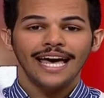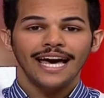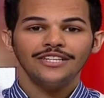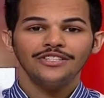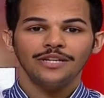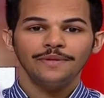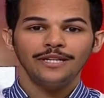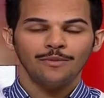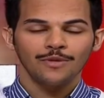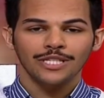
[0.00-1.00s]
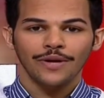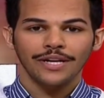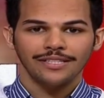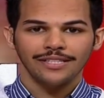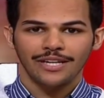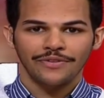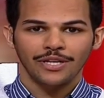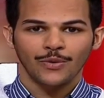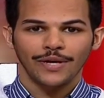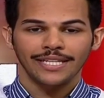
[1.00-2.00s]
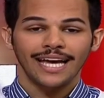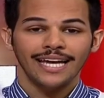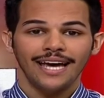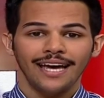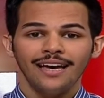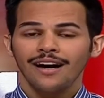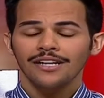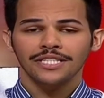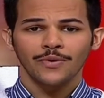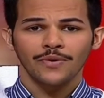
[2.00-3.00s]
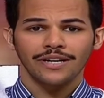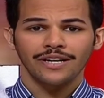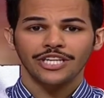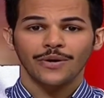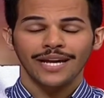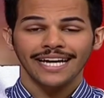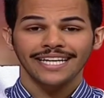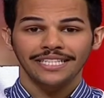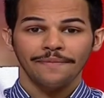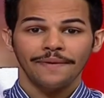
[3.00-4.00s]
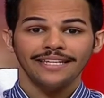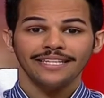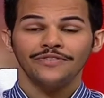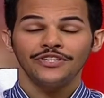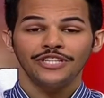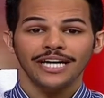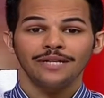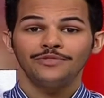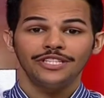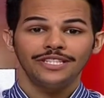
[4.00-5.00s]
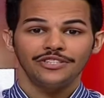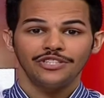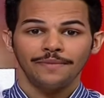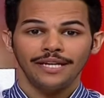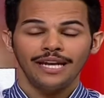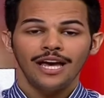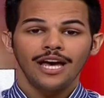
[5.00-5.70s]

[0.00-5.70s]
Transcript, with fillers: عن جميع المصورين عندنا في الكويت لأنها تصور كل شيء ولكن تميزت في جانب جدا جميل